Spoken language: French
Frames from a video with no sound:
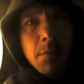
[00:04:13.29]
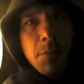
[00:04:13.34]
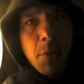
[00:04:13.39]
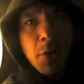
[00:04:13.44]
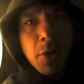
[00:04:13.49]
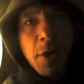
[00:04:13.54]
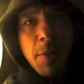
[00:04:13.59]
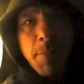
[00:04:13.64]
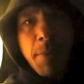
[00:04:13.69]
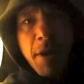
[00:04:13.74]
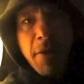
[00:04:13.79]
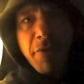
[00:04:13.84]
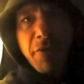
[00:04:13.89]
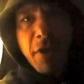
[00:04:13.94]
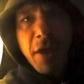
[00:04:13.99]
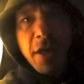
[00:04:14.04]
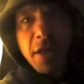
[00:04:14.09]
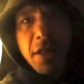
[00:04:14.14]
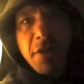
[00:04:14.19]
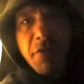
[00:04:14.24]
Mais on n'a pas
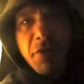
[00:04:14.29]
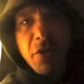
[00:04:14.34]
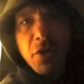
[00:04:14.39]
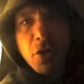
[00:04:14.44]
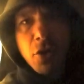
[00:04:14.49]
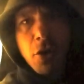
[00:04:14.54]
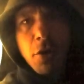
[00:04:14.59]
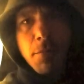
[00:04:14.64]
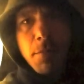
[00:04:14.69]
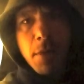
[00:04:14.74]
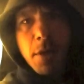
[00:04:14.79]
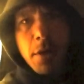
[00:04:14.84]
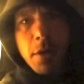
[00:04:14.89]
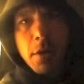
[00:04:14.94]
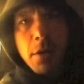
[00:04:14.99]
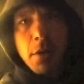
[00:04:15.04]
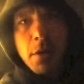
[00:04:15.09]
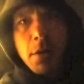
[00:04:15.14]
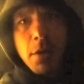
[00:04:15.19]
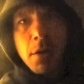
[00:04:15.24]
affaire à des fantômes, hein.
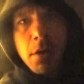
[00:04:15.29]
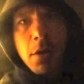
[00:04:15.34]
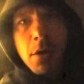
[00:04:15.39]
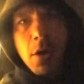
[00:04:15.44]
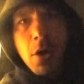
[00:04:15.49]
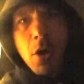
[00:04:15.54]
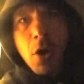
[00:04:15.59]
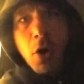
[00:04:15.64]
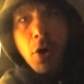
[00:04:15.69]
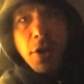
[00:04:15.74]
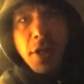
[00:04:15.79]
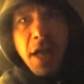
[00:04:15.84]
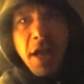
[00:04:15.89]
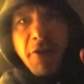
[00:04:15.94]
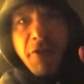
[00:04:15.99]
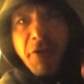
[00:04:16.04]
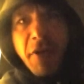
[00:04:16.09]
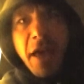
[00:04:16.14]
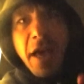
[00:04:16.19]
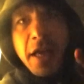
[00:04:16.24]
on a
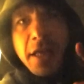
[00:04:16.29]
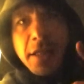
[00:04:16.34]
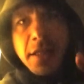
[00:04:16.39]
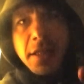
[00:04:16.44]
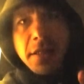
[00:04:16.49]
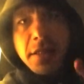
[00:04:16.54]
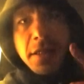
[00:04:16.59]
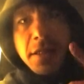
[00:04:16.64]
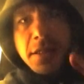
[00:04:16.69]
affaire à des